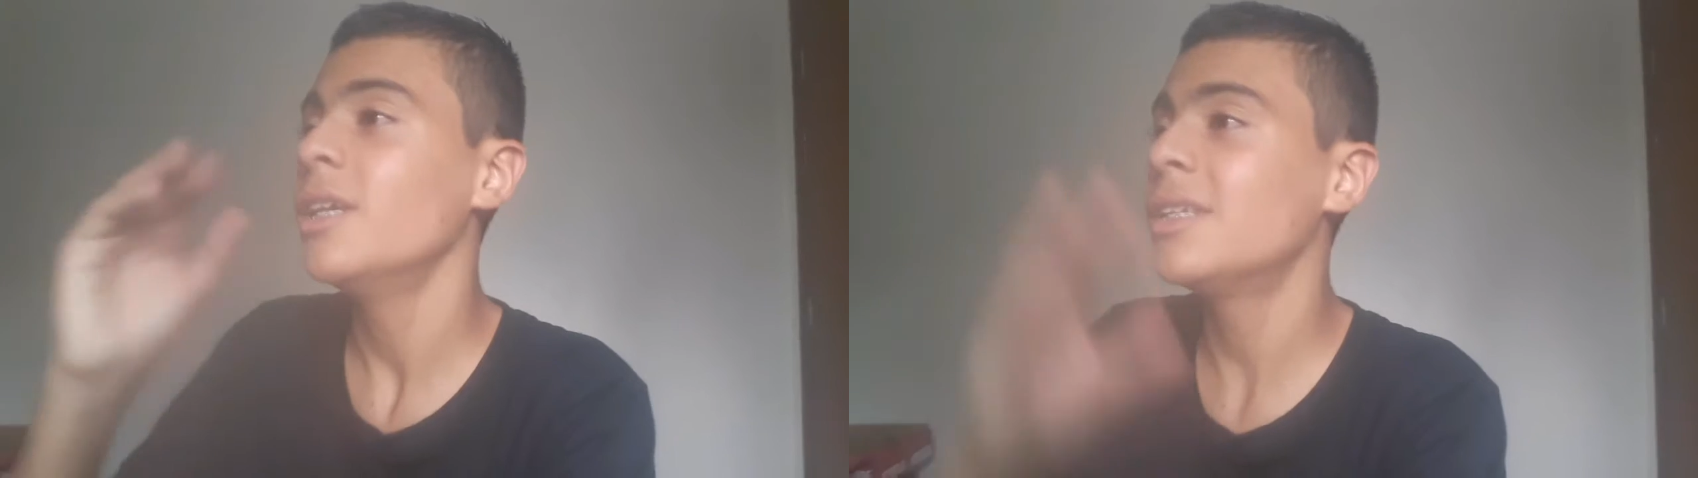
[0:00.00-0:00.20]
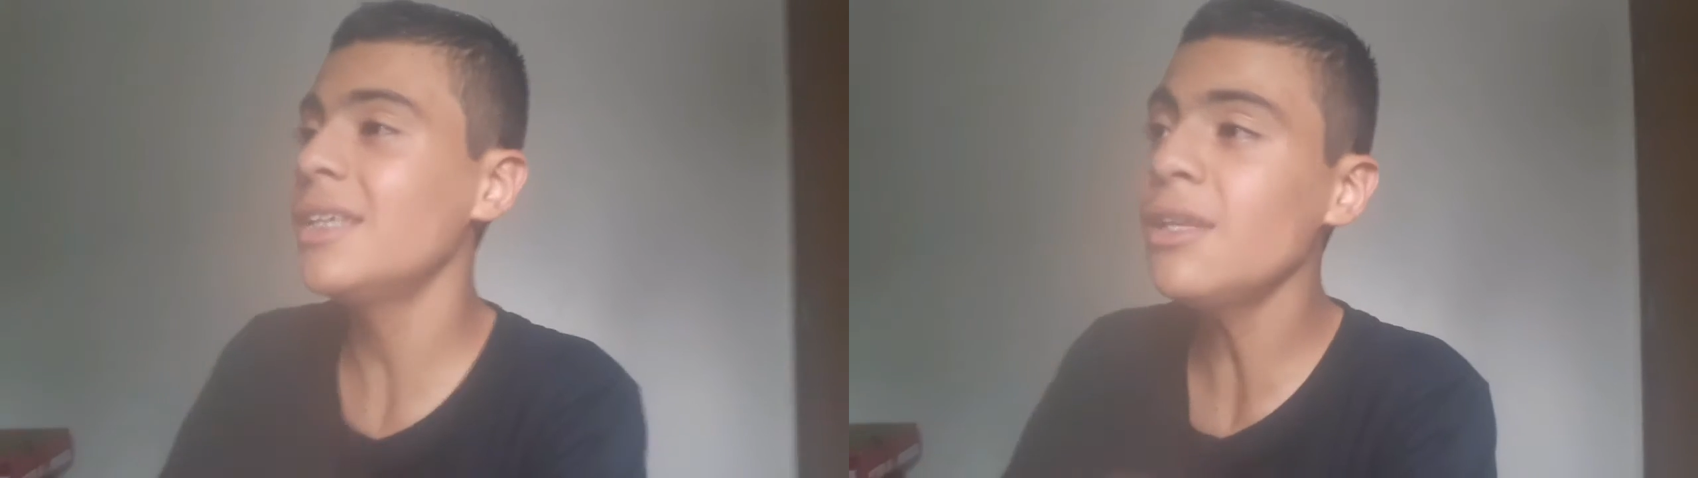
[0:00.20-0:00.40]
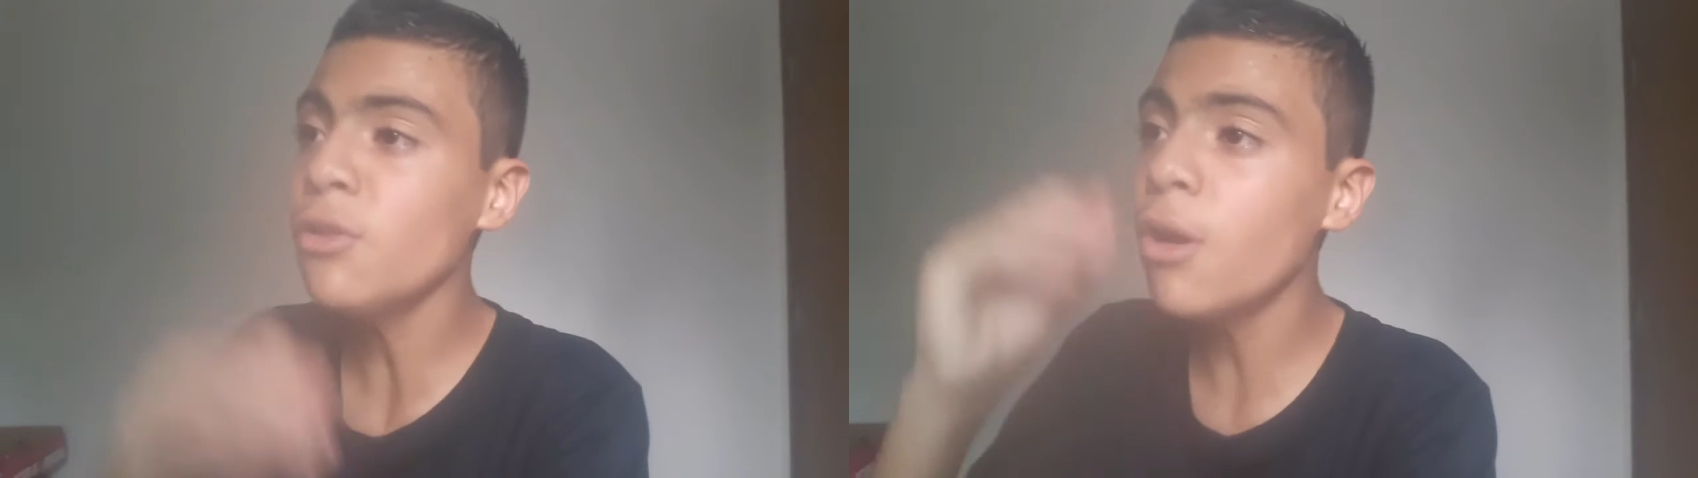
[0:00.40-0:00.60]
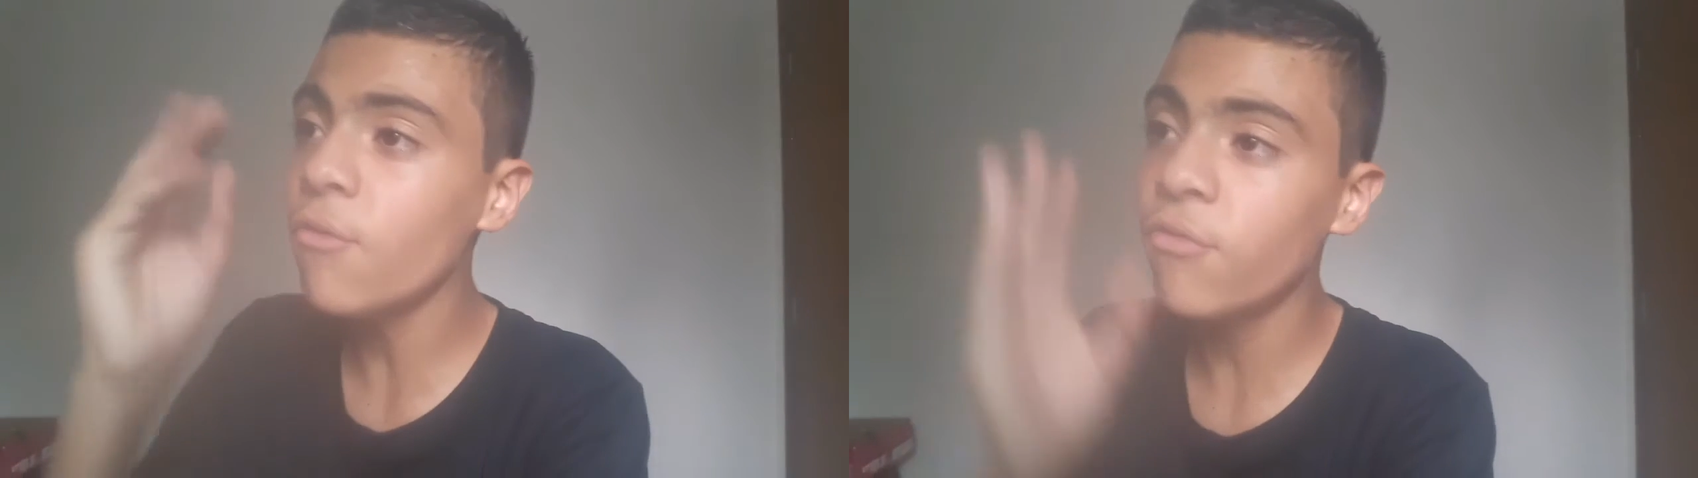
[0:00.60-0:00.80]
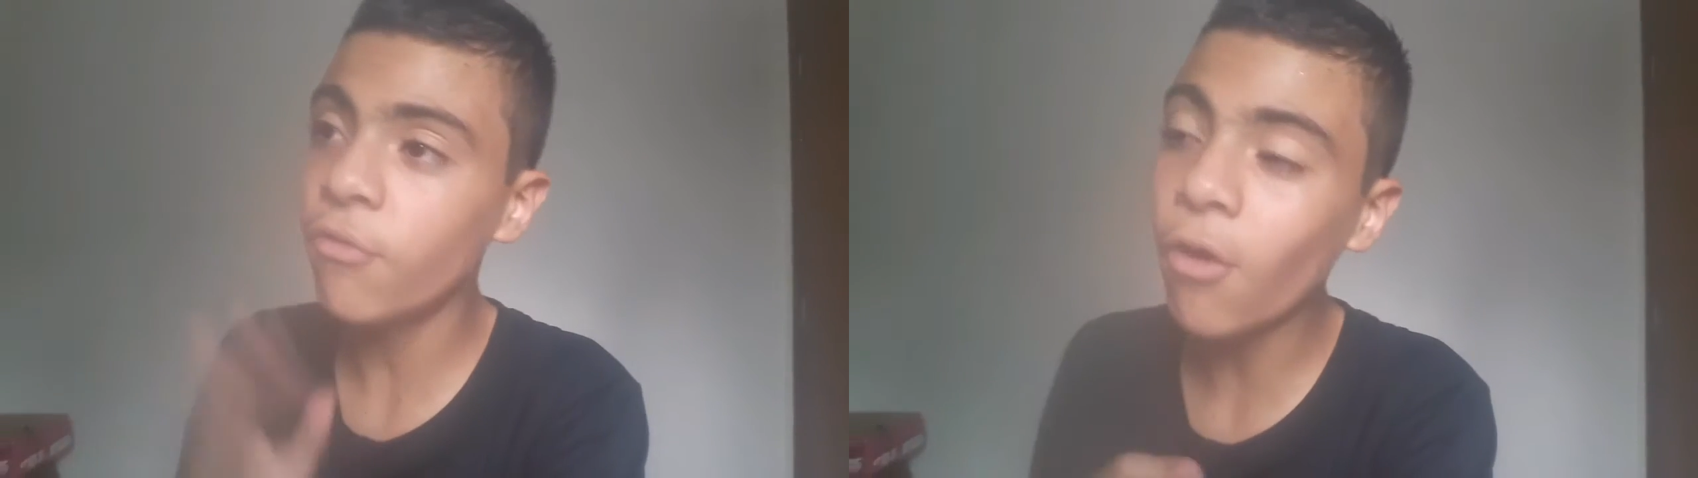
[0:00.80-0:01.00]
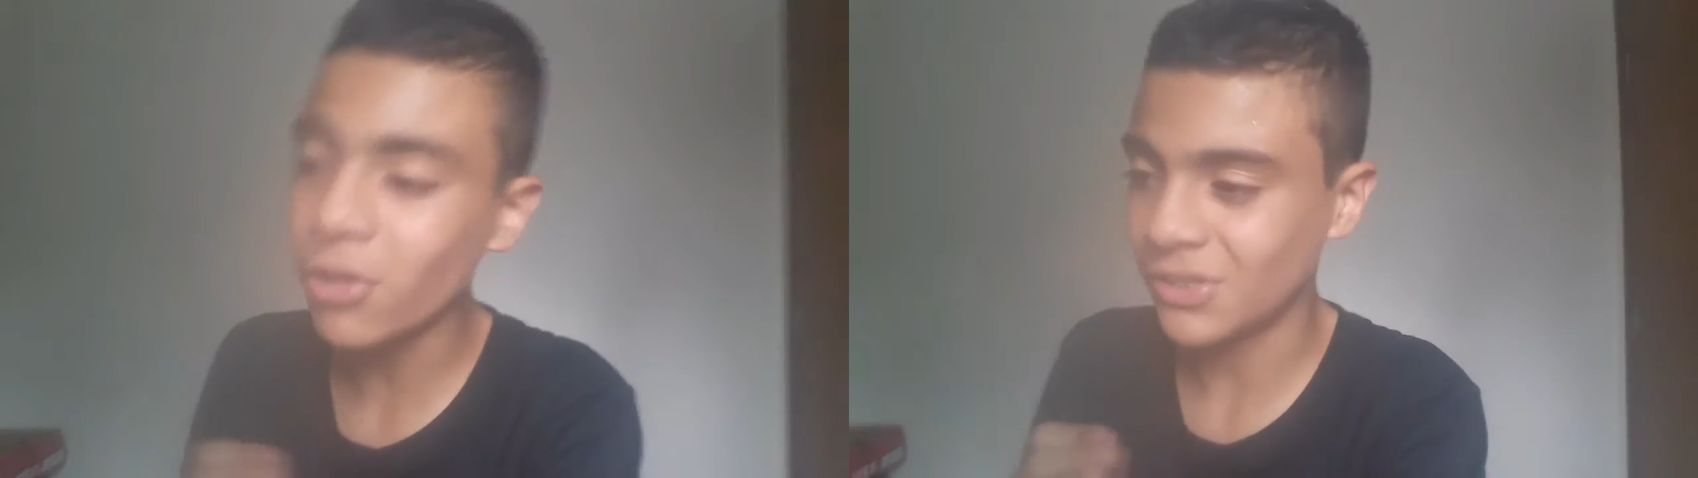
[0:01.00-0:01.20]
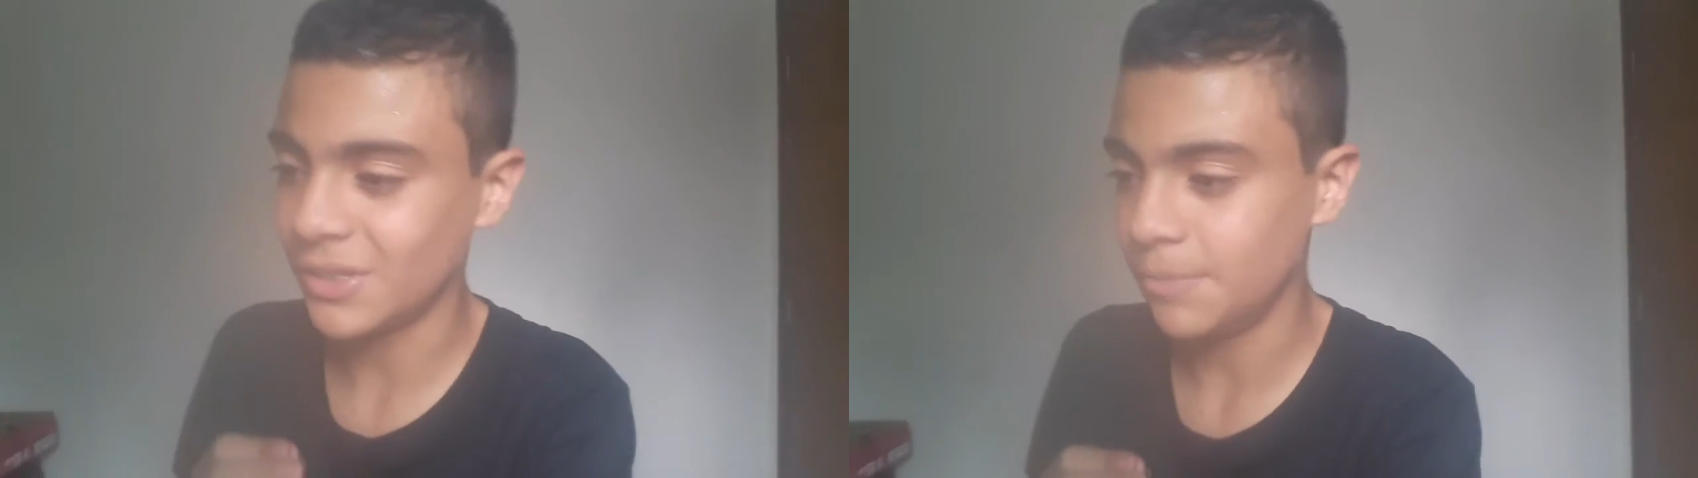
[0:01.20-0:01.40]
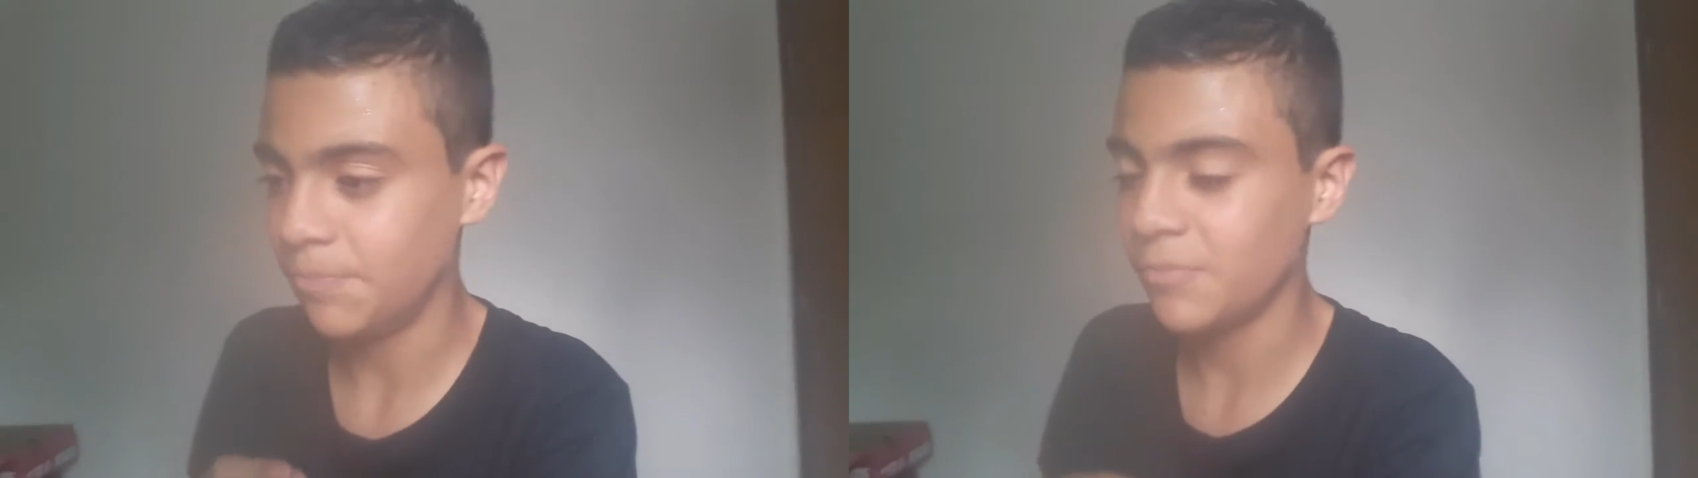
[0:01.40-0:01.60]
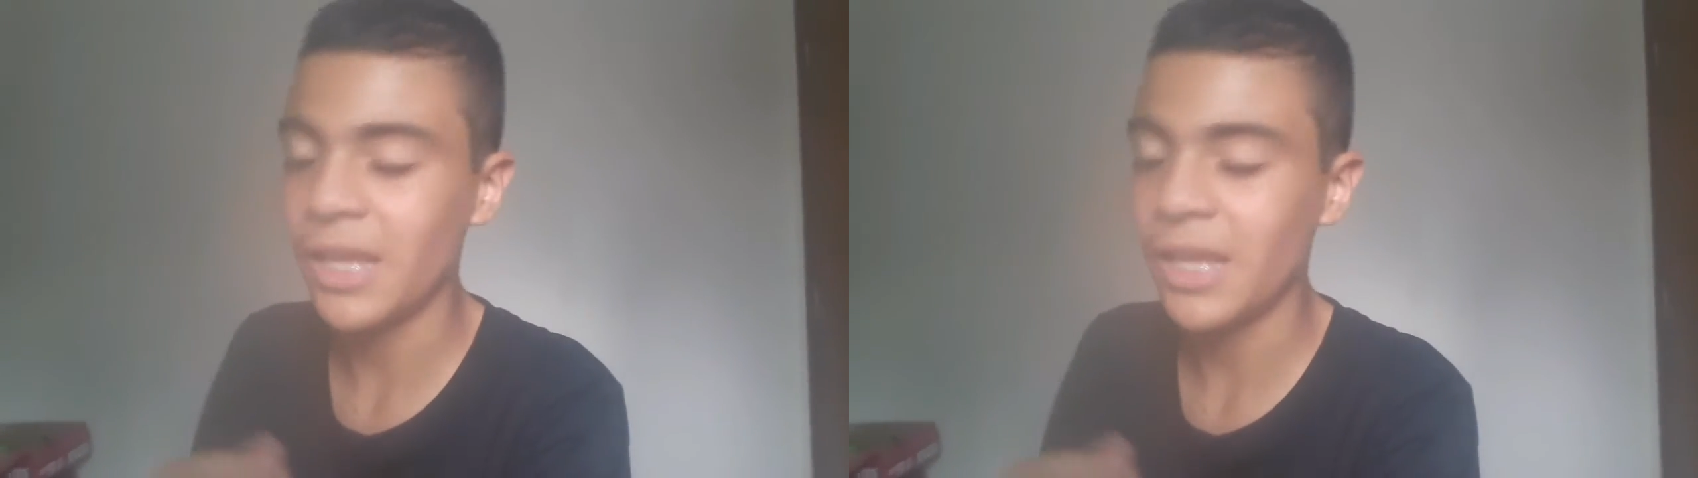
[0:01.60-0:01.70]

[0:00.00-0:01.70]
Se não fosse